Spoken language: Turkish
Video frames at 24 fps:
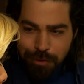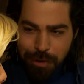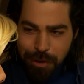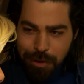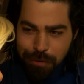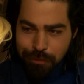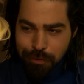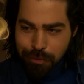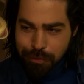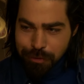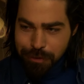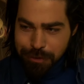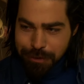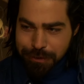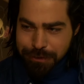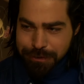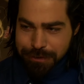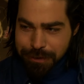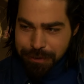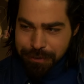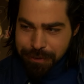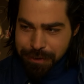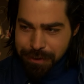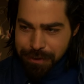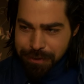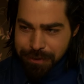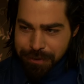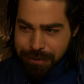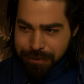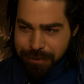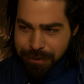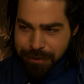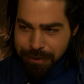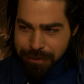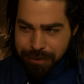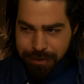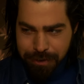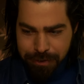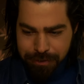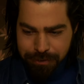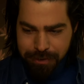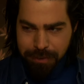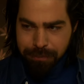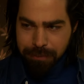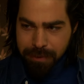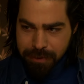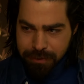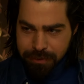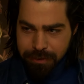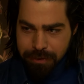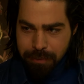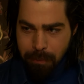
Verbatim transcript: Telefonda kızların ailelerini ayağa kaldıran